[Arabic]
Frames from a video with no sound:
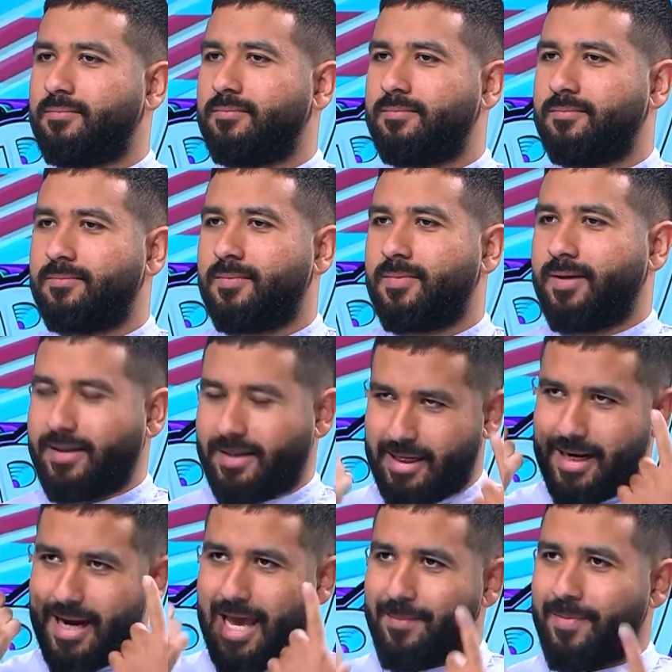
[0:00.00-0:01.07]
يعني
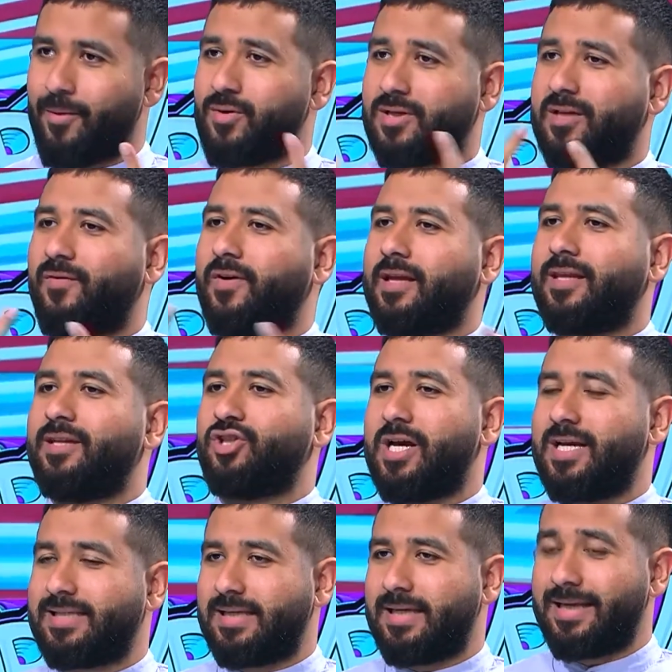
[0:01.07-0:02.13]
عندنا لاعبين وسط فقط
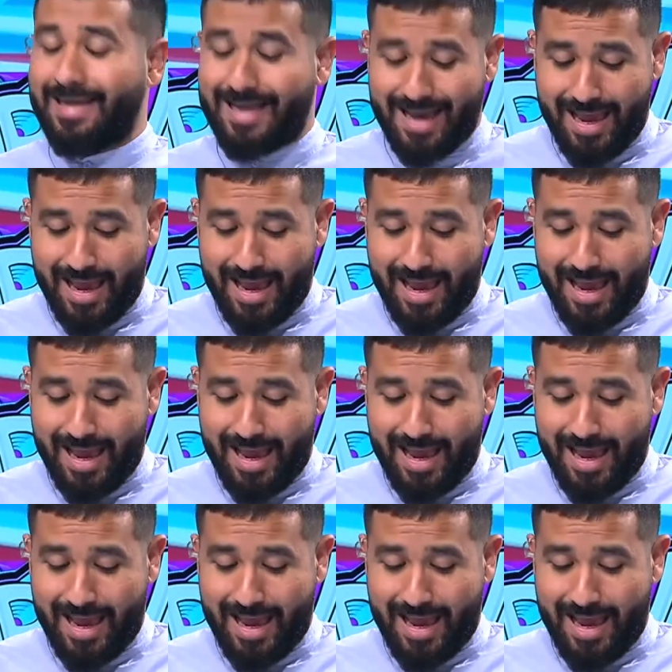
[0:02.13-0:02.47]
الجاهزين